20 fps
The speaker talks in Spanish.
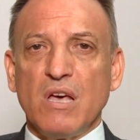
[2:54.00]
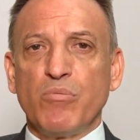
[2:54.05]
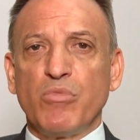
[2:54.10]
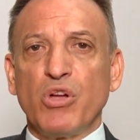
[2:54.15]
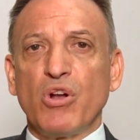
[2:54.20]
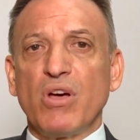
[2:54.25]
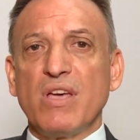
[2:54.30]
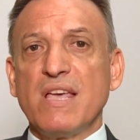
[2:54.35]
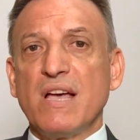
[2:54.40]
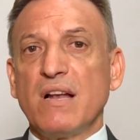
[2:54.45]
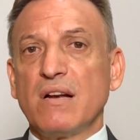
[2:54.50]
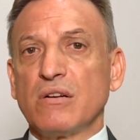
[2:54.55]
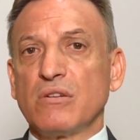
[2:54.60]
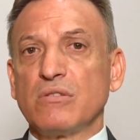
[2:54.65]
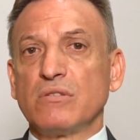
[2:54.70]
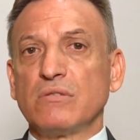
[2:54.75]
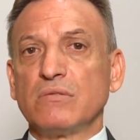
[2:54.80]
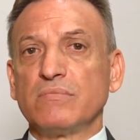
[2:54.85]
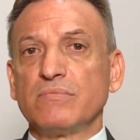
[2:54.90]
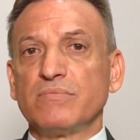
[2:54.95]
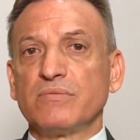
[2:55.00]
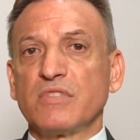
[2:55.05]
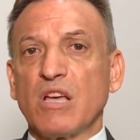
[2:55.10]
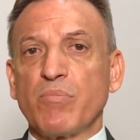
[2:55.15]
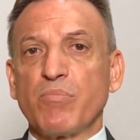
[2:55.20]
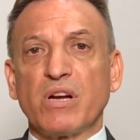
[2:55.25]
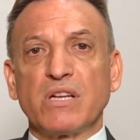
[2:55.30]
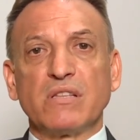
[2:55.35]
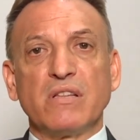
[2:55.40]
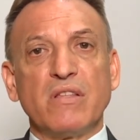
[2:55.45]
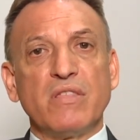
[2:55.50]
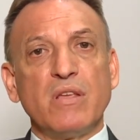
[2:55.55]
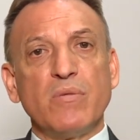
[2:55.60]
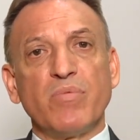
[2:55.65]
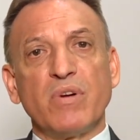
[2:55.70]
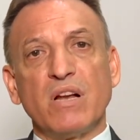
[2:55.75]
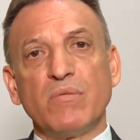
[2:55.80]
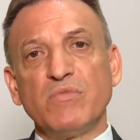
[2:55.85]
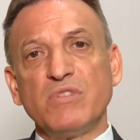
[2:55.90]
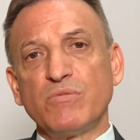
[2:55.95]
Pero hay algo que
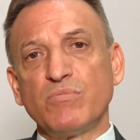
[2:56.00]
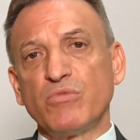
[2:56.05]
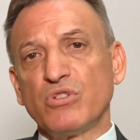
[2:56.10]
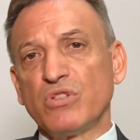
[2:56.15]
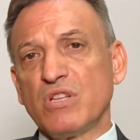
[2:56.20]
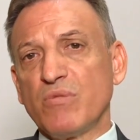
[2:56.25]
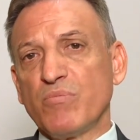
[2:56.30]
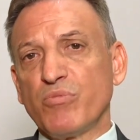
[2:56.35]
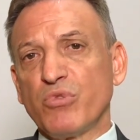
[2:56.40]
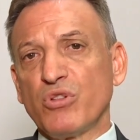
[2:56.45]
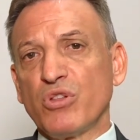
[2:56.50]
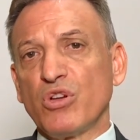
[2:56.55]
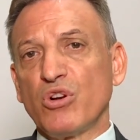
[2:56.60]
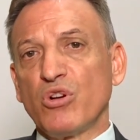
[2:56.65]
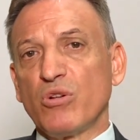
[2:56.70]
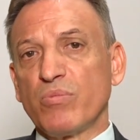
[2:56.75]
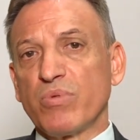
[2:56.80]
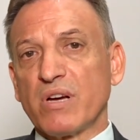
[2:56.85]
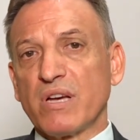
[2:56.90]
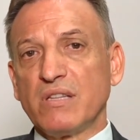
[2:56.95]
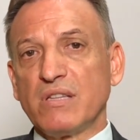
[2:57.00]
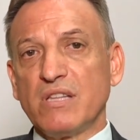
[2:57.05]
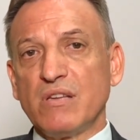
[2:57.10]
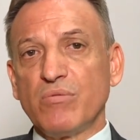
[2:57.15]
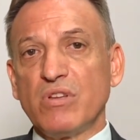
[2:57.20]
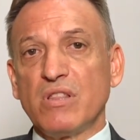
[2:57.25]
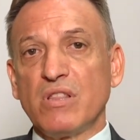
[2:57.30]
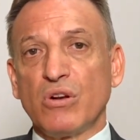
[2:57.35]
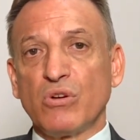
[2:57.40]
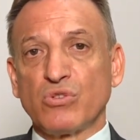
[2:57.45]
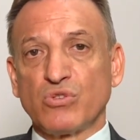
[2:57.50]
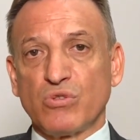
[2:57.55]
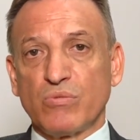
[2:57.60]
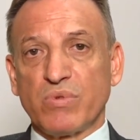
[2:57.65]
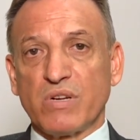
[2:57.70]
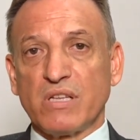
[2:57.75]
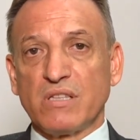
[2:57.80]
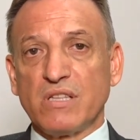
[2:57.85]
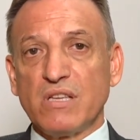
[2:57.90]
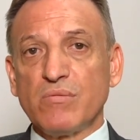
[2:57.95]
participa al mismo tiempo de lo objetivo y de lo
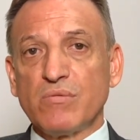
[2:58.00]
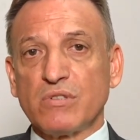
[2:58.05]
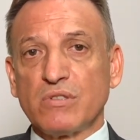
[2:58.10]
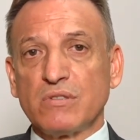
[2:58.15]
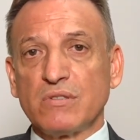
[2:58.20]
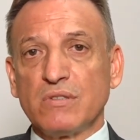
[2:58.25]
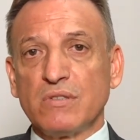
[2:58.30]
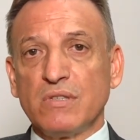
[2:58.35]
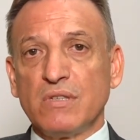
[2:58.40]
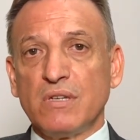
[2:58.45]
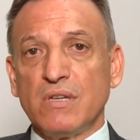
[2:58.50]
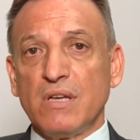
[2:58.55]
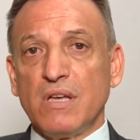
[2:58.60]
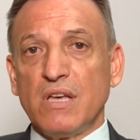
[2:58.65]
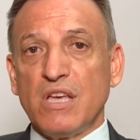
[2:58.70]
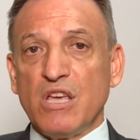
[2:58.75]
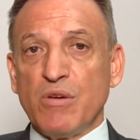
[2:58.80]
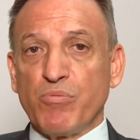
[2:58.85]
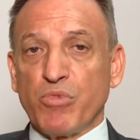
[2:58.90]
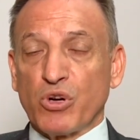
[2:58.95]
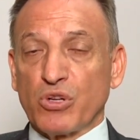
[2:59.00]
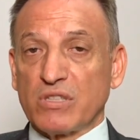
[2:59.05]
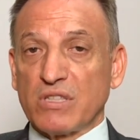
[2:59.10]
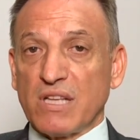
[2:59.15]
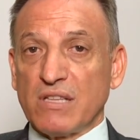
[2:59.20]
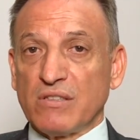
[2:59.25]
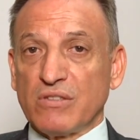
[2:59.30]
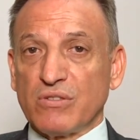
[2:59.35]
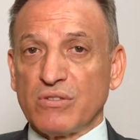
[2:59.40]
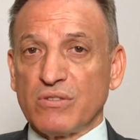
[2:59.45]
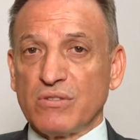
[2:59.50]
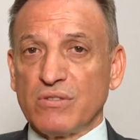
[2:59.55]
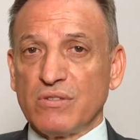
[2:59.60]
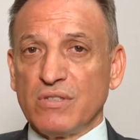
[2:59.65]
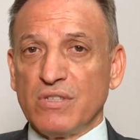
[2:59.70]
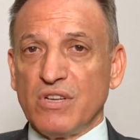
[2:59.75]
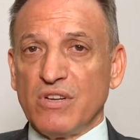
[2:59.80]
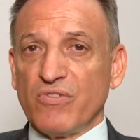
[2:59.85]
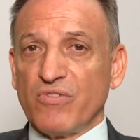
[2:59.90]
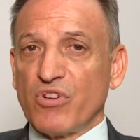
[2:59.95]
subjetivo, y por tanto
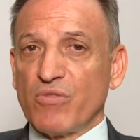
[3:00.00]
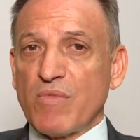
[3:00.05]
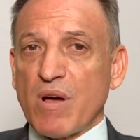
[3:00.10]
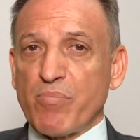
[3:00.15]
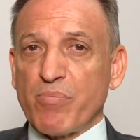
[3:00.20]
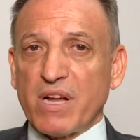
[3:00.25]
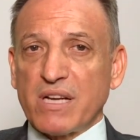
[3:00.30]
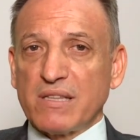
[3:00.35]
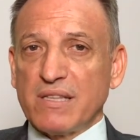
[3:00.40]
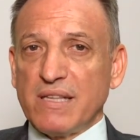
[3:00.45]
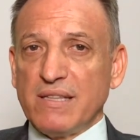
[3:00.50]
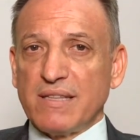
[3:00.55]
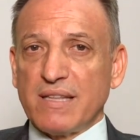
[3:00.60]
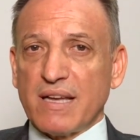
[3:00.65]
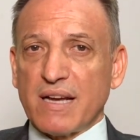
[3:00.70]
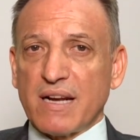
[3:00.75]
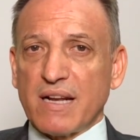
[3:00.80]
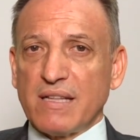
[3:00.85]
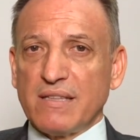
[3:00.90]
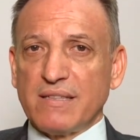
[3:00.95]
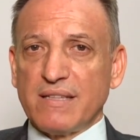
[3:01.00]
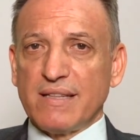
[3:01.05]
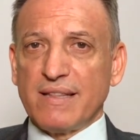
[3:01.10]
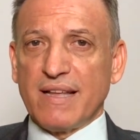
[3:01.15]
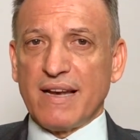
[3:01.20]
forma parte integrante